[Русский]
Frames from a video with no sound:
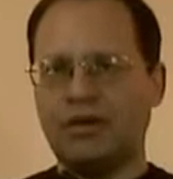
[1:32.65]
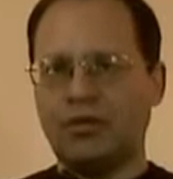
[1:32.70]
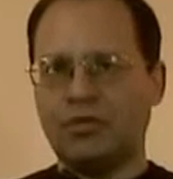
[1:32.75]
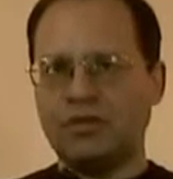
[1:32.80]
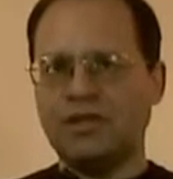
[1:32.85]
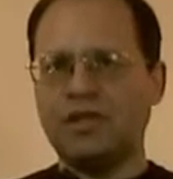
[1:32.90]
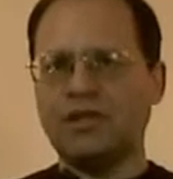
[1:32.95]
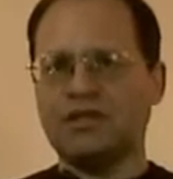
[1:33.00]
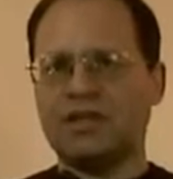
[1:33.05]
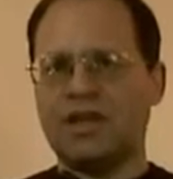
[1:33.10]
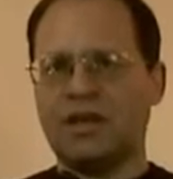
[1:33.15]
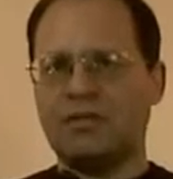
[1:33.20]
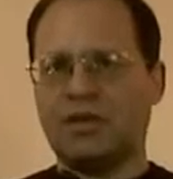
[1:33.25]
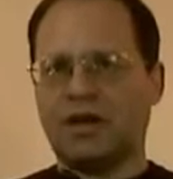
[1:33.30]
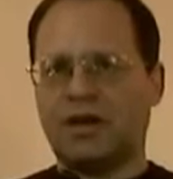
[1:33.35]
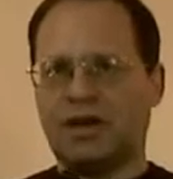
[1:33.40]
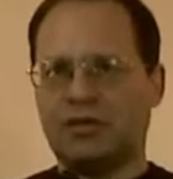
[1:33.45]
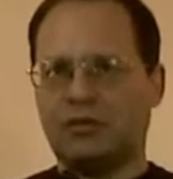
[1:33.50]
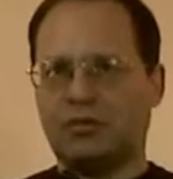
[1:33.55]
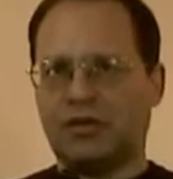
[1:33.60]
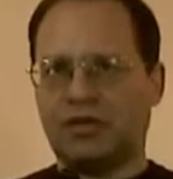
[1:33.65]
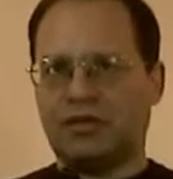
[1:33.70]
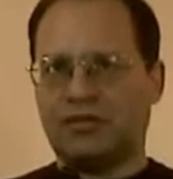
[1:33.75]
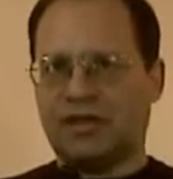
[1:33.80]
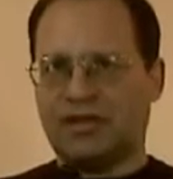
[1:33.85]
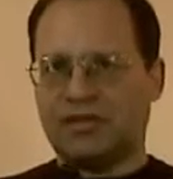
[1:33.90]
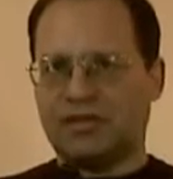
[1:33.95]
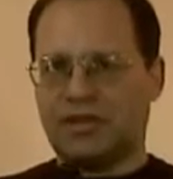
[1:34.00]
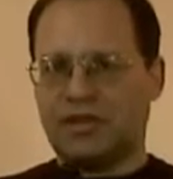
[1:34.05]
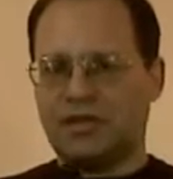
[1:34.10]
у тех самых, которые
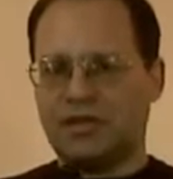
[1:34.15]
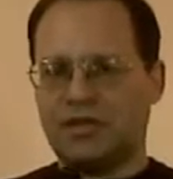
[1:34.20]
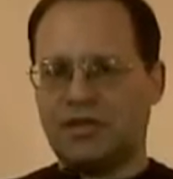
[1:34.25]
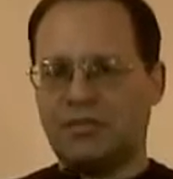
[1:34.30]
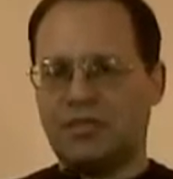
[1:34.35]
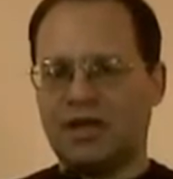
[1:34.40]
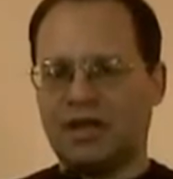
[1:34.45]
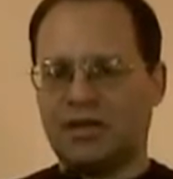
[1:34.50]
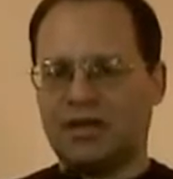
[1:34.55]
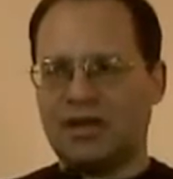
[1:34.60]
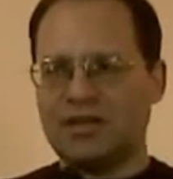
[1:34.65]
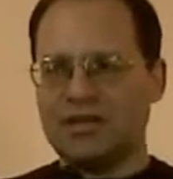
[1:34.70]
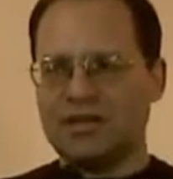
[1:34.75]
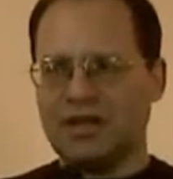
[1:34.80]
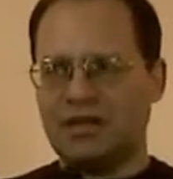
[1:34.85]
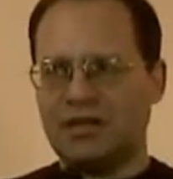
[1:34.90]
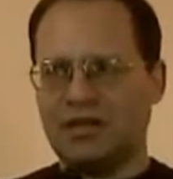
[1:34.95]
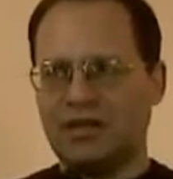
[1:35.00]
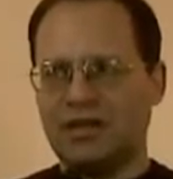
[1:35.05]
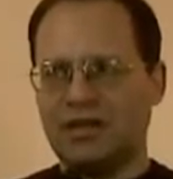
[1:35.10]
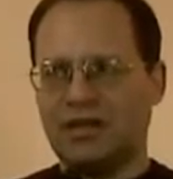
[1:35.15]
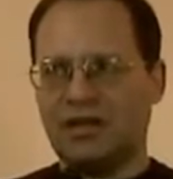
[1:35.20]
20 с лишним лет назад